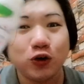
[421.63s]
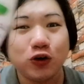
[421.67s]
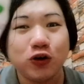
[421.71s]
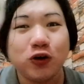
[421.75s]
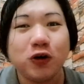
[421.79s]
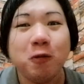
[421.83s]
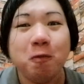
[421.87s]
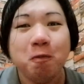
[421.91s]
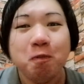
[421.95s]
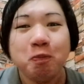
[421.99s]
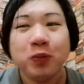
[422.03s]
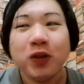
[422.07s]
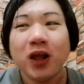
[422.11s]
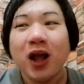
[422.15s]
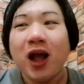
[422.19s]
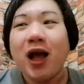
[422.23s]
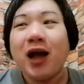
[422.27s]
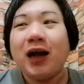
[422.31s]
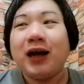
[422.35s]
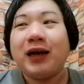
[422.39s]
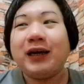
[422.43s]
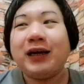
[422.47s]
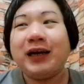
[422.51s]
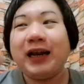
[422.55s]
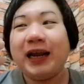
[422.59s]
You,
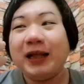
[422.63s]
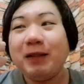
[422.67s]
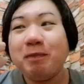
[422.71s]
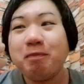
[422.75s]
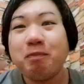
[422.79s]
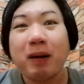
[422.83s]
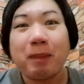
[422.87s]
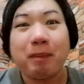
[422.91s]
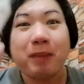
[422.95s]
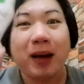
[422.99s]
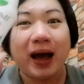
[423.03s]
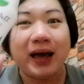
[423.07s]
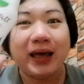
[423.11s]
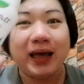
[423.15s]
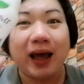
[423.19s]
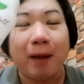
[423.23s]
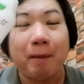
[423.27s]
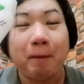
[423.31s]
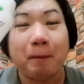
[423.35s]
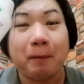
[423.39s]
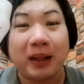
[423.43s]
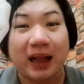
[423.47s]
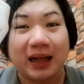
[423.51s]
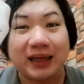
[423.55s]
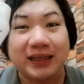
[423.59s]
green
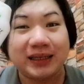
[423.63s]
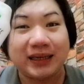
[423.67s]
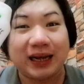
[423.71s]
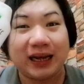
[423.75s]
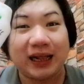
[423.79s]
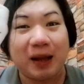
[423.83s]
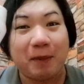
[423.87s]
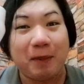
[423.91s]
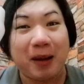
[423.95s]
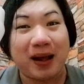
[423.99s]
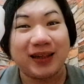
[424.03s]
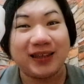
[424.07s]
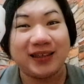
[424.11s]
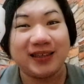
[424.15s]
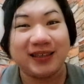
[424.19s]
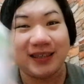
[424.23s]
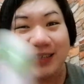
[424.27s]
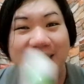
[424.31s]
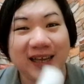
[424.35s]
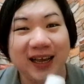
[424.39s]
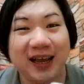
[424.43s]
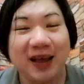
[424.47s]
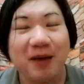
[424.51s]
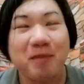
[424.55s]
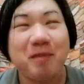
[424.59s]
papaya plus
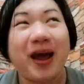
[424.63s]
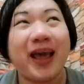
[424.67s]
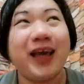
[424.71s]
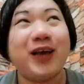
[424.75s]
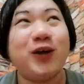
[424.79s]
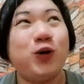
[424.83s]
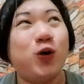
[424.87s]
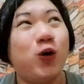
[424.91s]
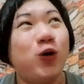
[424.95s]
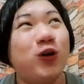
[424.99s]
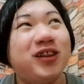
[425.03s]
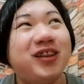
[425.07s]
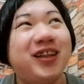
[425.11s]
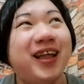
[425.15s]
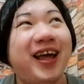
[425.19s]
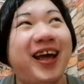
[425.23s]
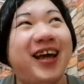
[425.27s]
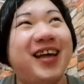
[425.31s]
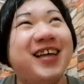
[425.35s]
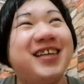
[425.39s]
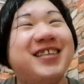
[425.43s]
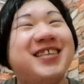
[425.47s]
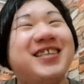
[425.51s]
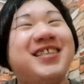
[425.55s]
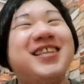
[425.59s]
calamansi, my
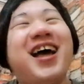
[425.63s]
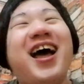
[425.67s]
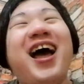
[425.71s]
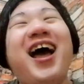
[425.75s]
goodness.